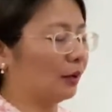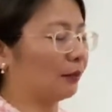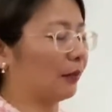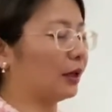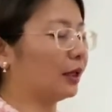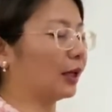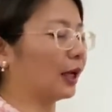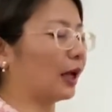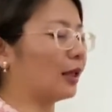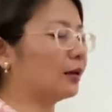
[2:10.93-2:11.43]

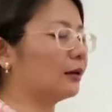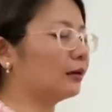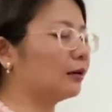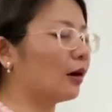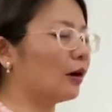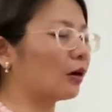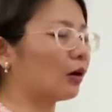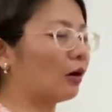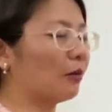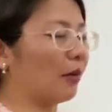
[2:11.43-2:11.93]
bởi vì cái dưới nó
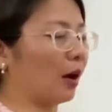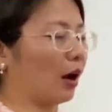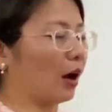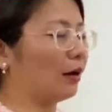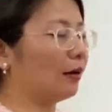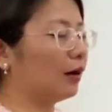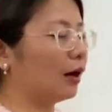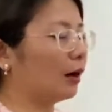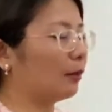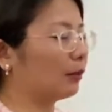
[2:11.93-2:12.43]
có
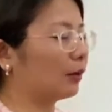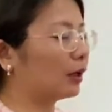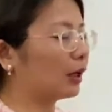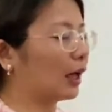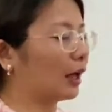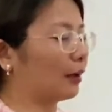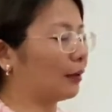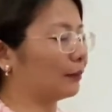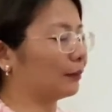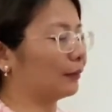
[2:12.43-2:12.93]
mỡ không có
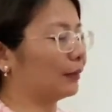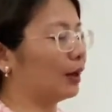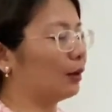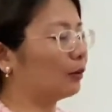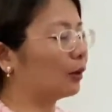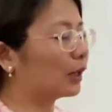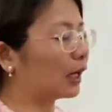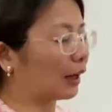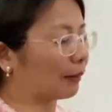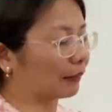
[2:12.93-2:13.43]
làm
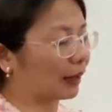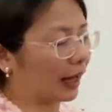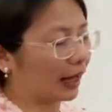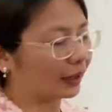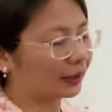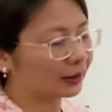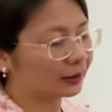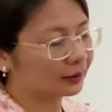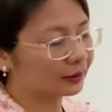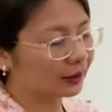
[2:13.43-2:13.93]
không có làm lạc
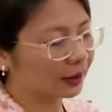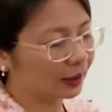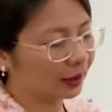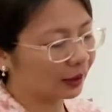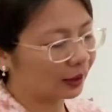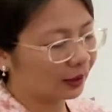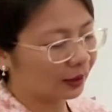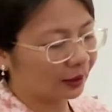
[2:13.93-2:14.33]
như